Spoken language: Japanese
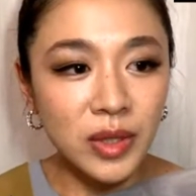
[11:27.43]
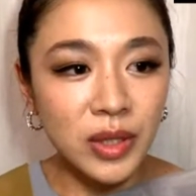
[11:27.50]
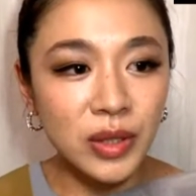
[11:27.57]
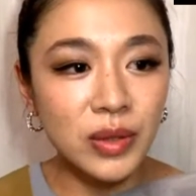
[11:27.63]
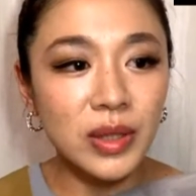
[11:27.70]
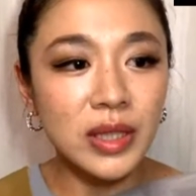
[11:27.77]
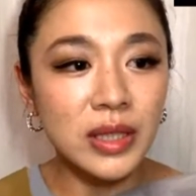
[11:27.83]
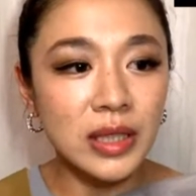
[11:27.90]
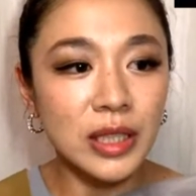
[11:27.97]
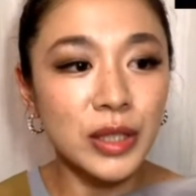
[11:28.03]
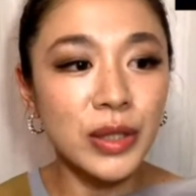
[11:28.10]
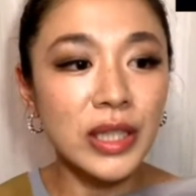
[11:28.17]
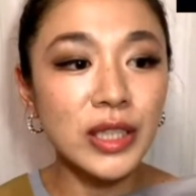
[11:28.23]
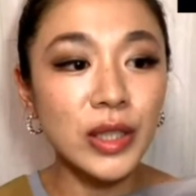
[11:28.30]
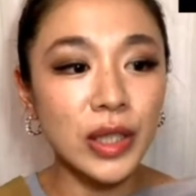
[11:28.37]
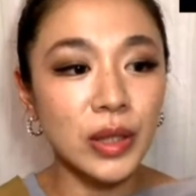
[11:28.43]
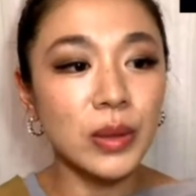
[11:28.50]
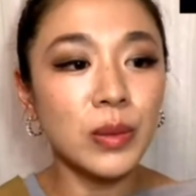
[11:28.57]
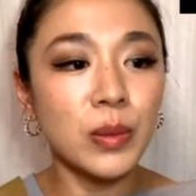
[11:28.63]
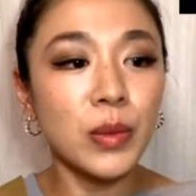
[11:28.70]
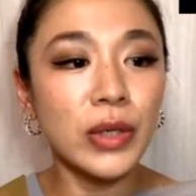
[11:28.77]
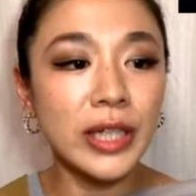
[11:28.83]
そうですねそれぞれ
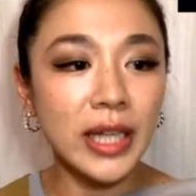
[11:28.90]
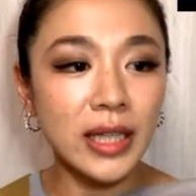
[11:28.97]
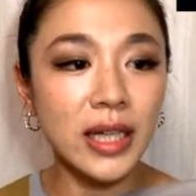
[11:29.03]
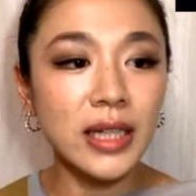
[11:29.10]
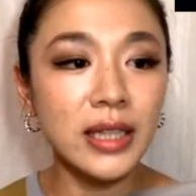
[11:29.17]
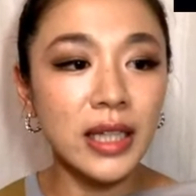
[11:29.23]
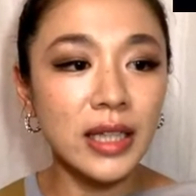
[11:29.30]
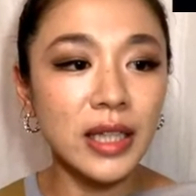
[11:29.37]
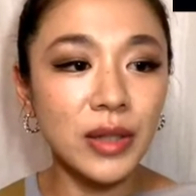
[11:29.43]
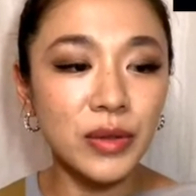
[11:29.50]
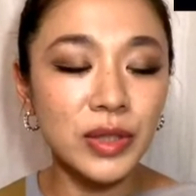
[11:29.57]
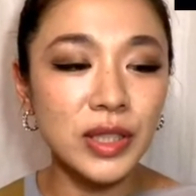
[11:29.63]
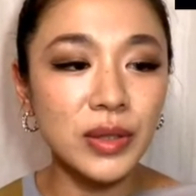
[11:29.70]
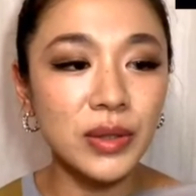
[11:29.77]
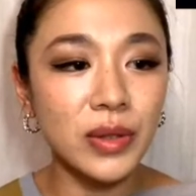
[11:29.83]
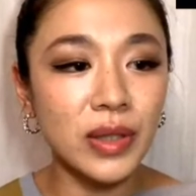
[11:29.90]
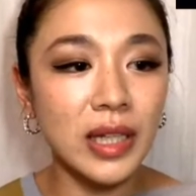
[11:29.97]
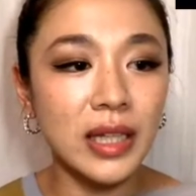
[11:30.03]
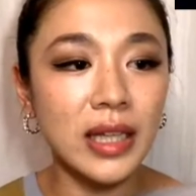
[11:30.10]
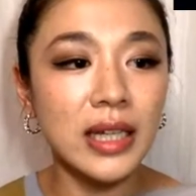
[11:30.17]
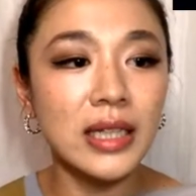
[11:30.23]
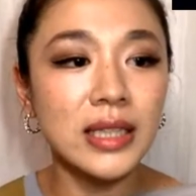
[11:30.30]
の頂いていたお仕事
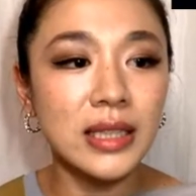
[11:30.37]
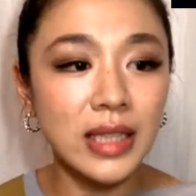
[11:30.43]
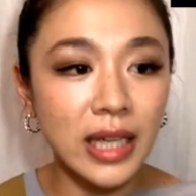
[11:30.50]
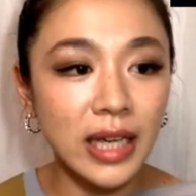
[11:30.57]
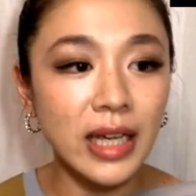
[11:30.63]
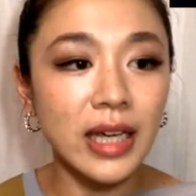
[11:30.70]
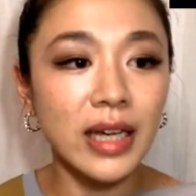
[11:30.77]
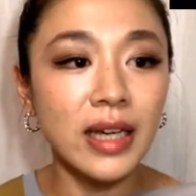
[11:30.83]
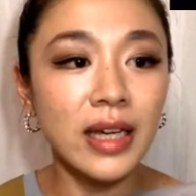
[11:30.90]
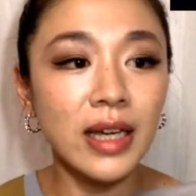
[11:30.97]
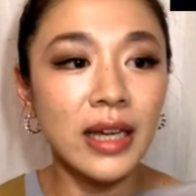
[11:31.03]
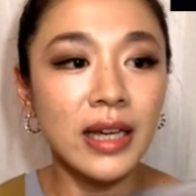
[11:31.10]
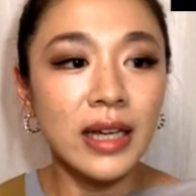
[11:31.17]
に対して